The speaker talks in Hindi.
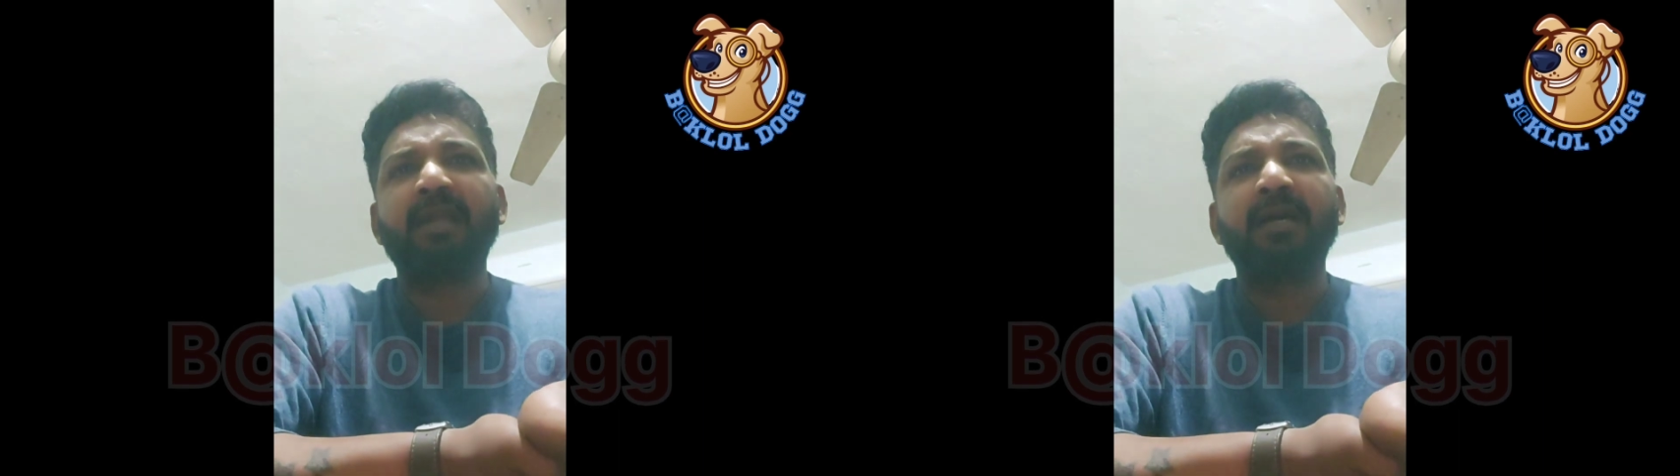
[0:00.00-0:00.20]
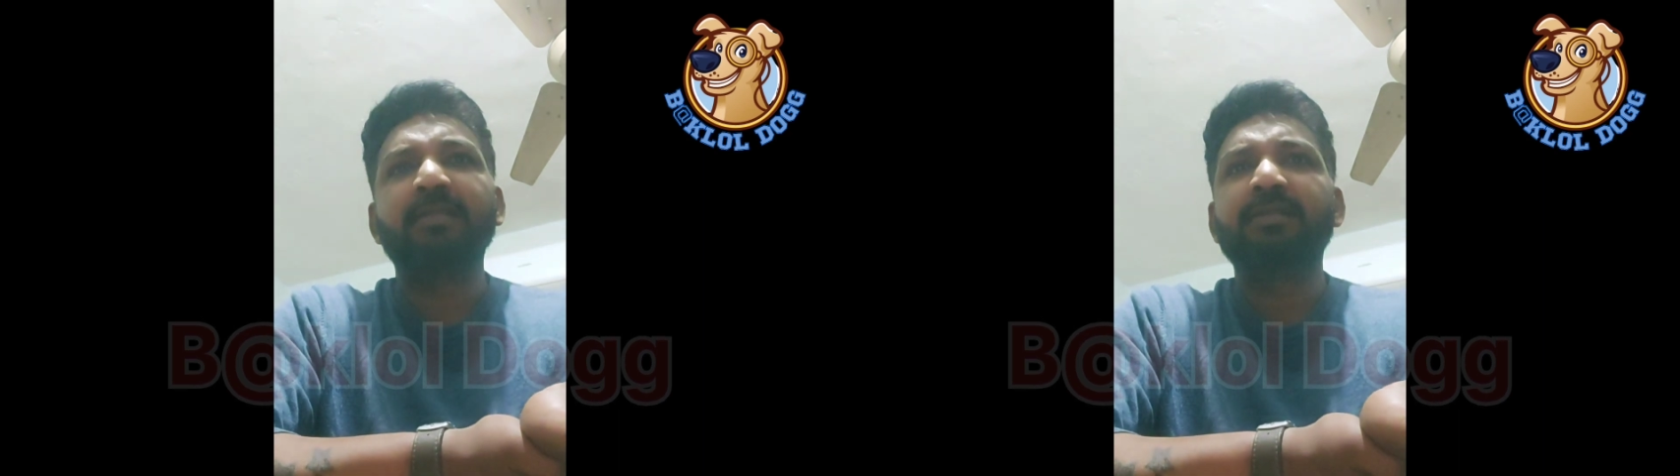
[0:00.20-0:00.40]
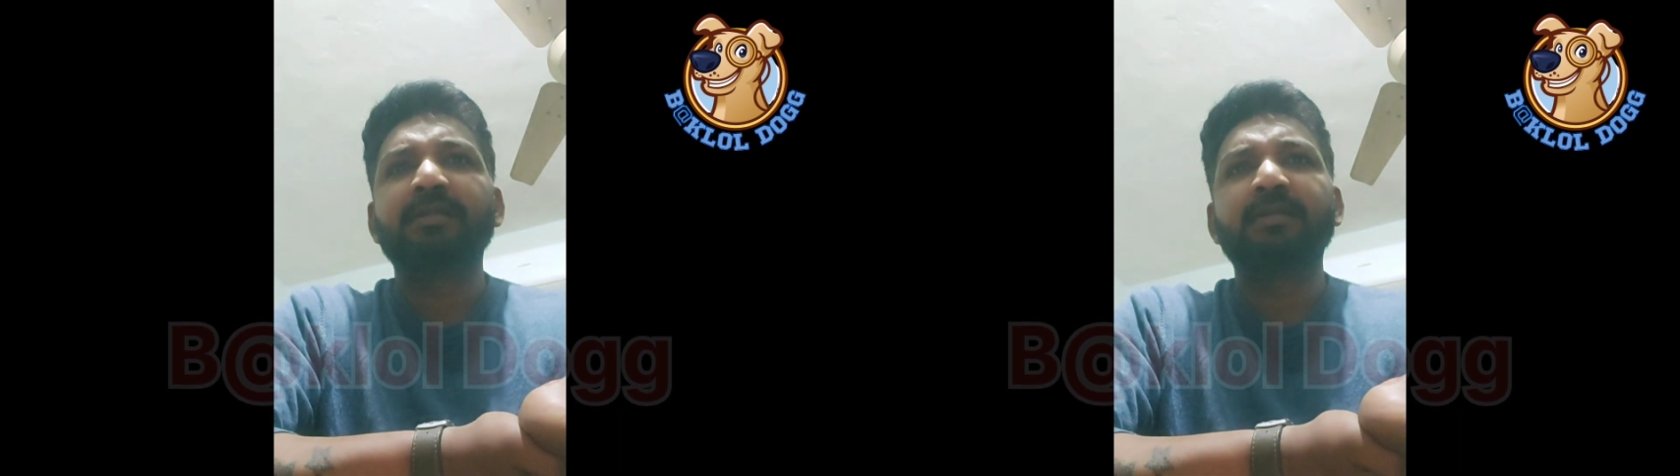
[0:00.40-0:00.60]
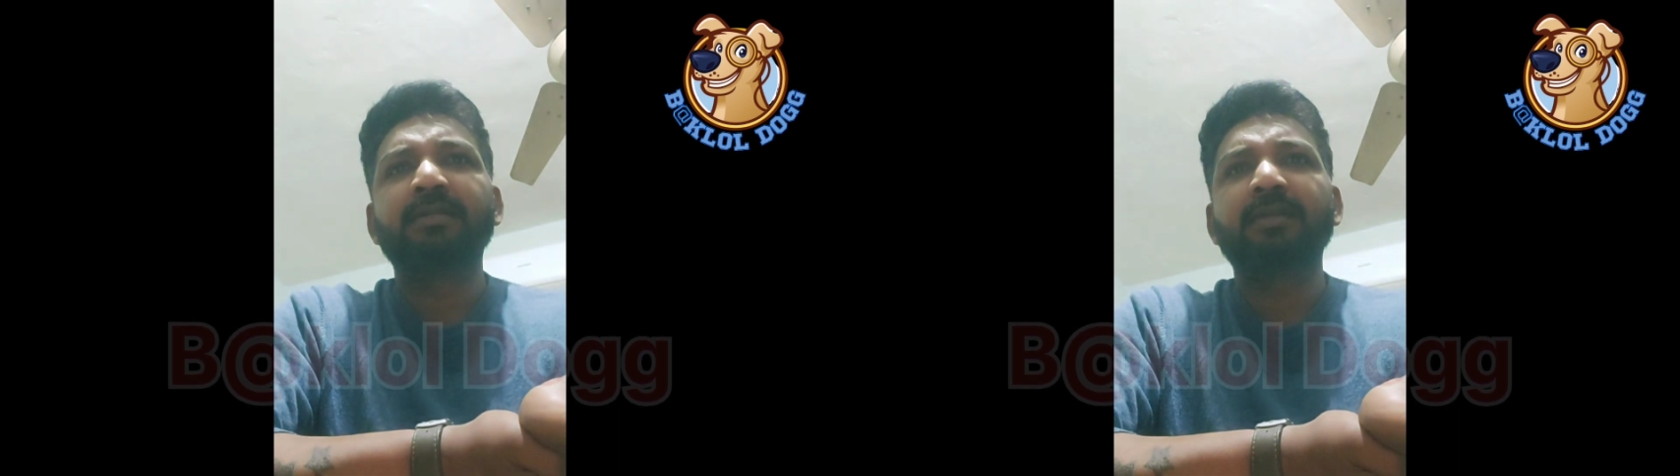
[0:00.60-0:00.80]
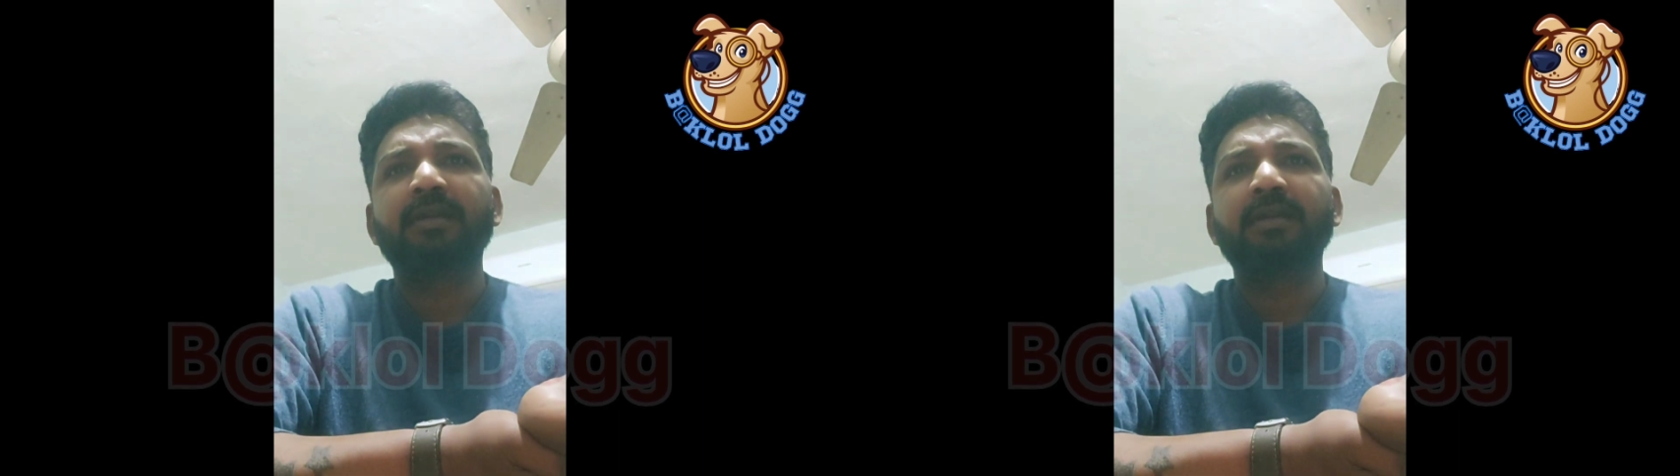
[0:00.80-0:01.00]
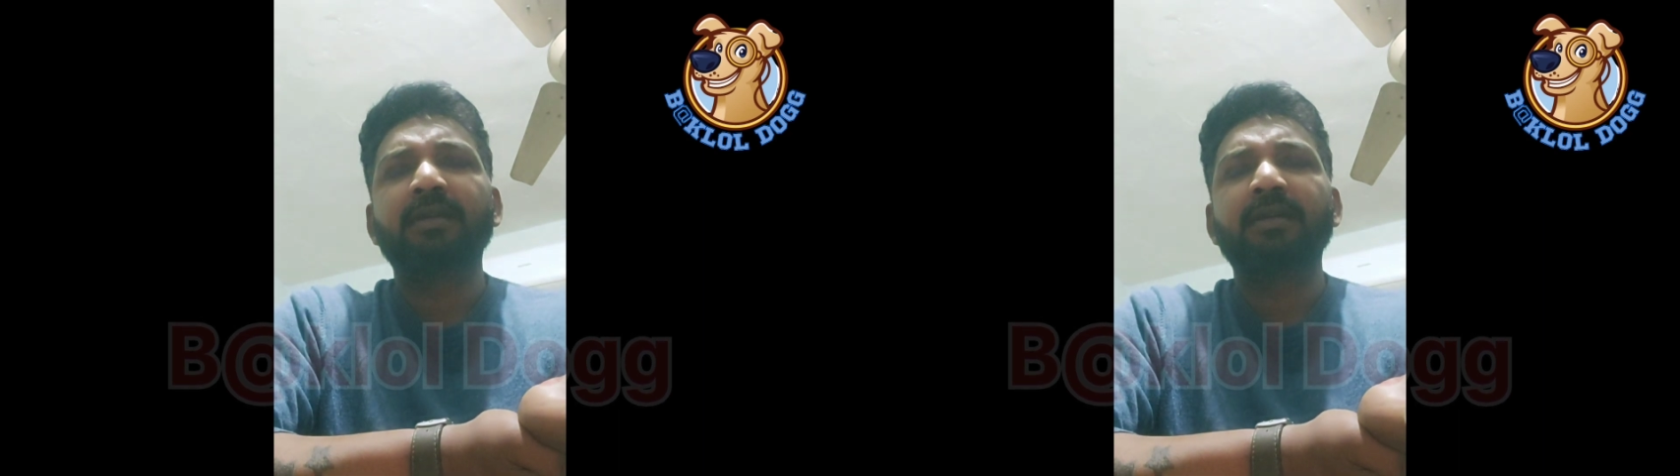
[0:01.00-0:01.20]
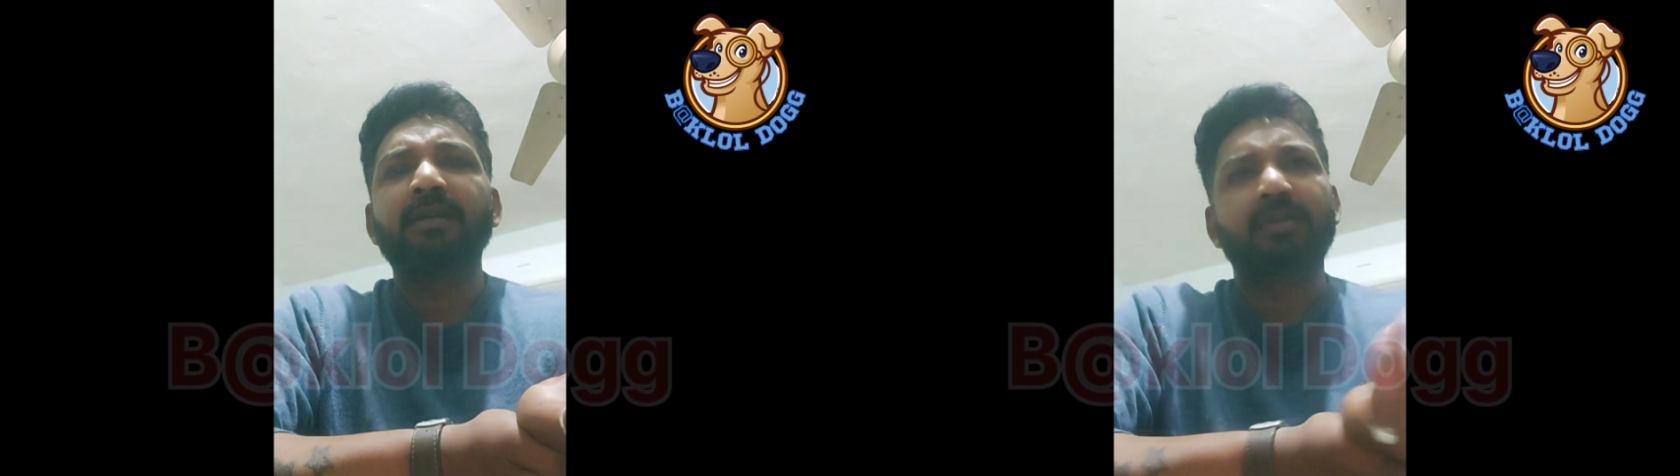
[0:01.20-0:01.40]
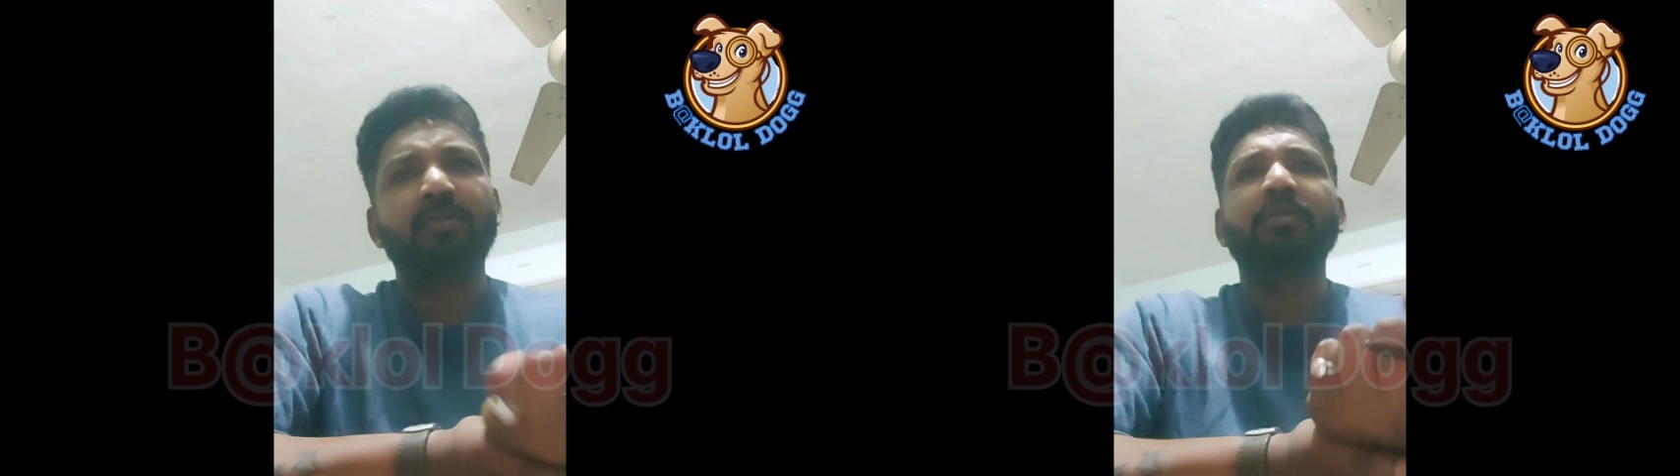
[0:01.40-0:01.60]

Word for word: नाच क्योंकि